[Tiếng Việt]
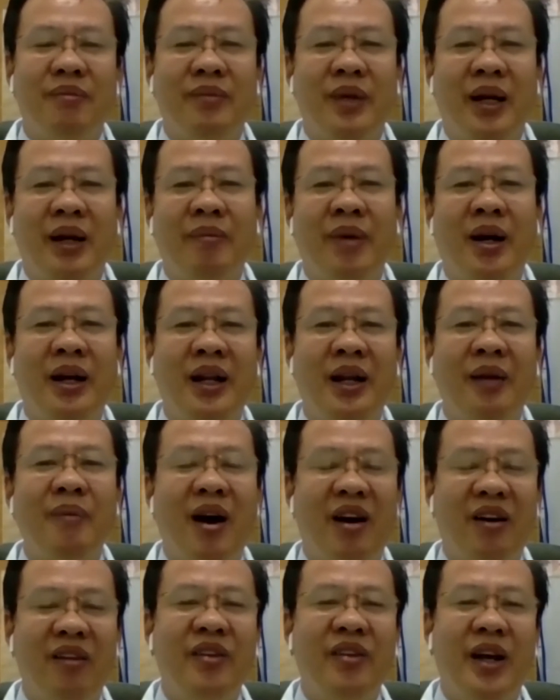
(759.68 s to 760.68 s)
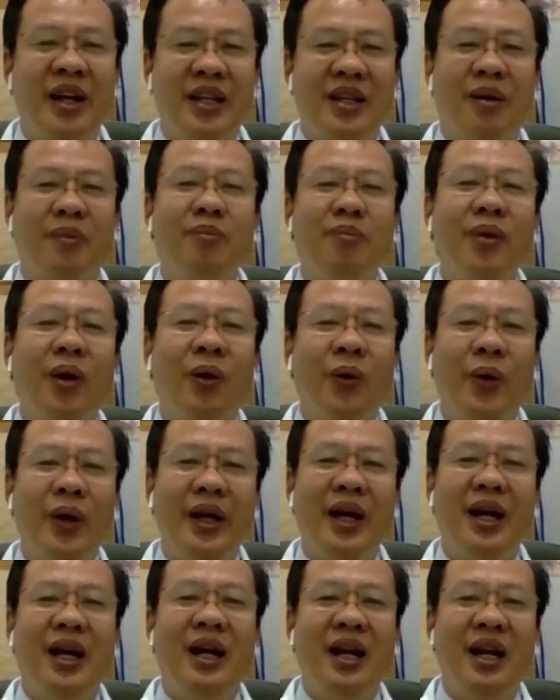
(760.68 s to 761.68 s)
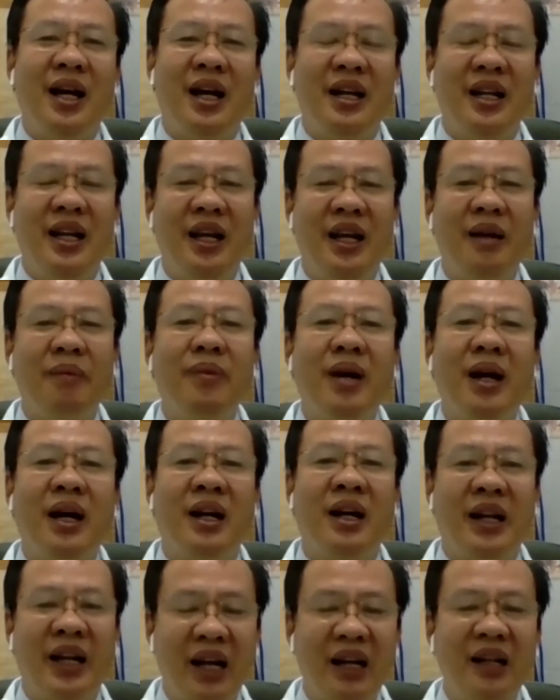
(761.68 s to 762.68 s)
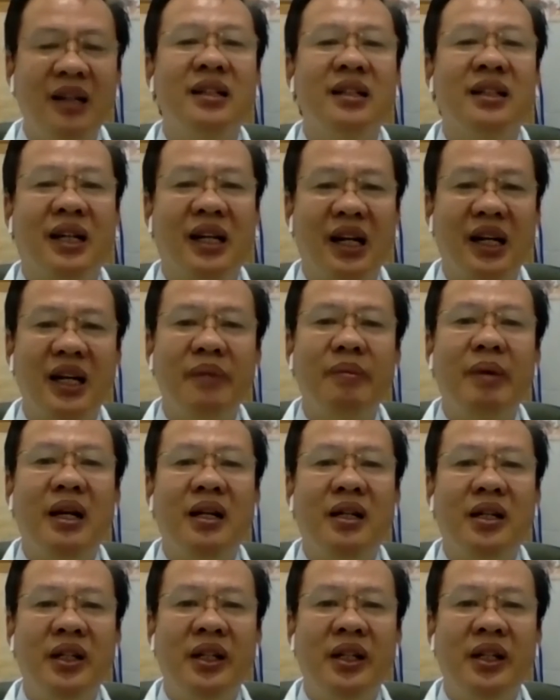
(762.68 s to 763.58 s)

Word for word: mà mà để bảo vệ chống bụi hay là để mà ngăn ngừa các cái bệnh